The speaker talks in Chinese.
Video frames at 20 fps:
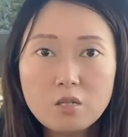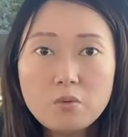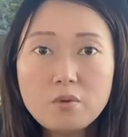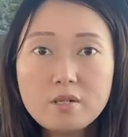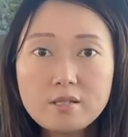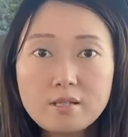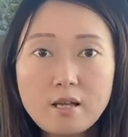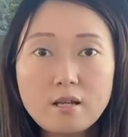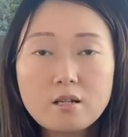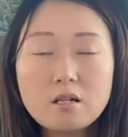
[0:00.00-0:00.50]
因
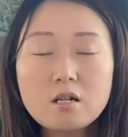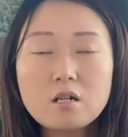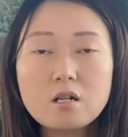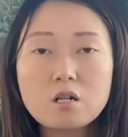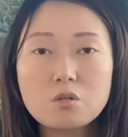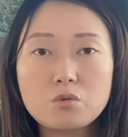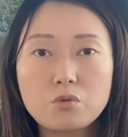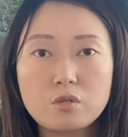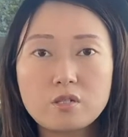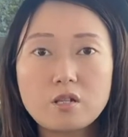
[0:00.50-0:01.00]
为在各
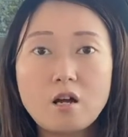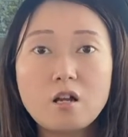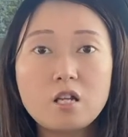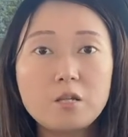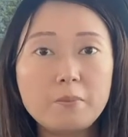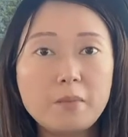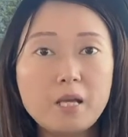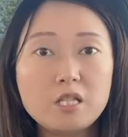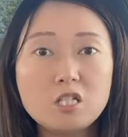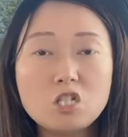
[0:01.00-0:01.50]
个学校
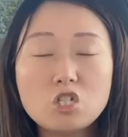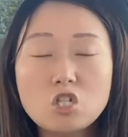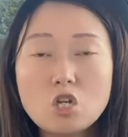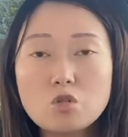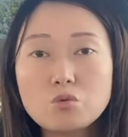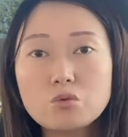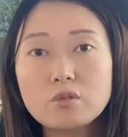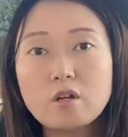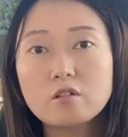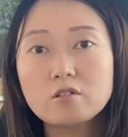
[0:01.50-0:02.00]
里面，你
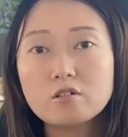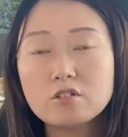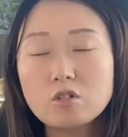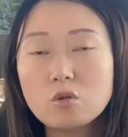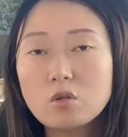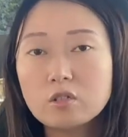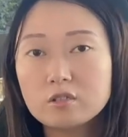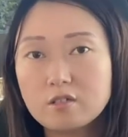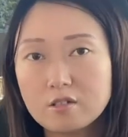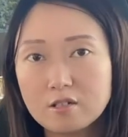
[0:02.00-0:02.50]
接触到的
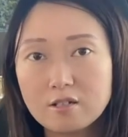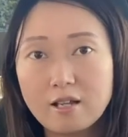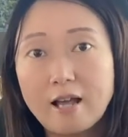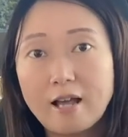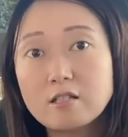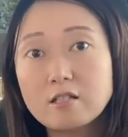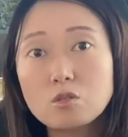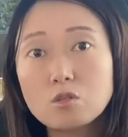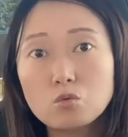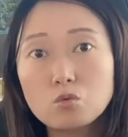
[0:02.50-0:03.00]
有可能是
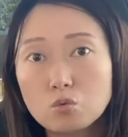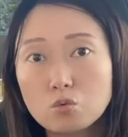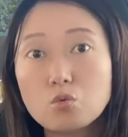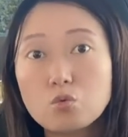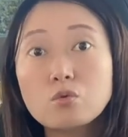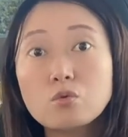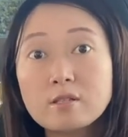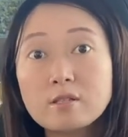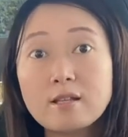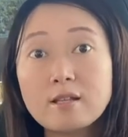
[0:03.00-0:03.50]
来自五
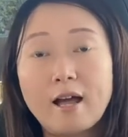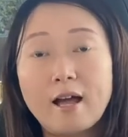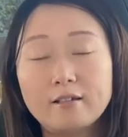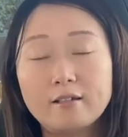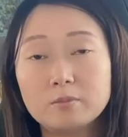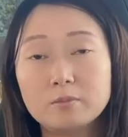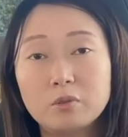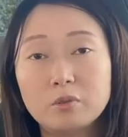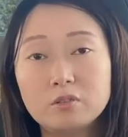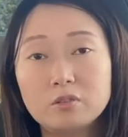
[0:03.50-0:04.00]
湖四海
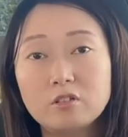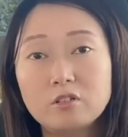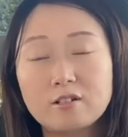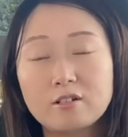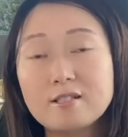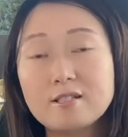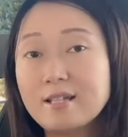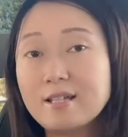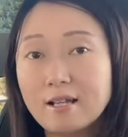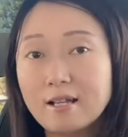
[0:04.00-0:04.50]
的朋友
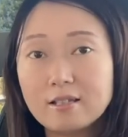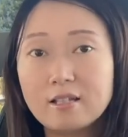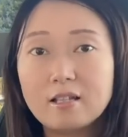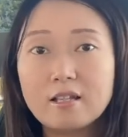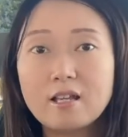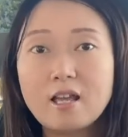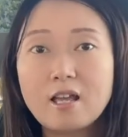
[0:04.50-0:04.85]
跟家庭，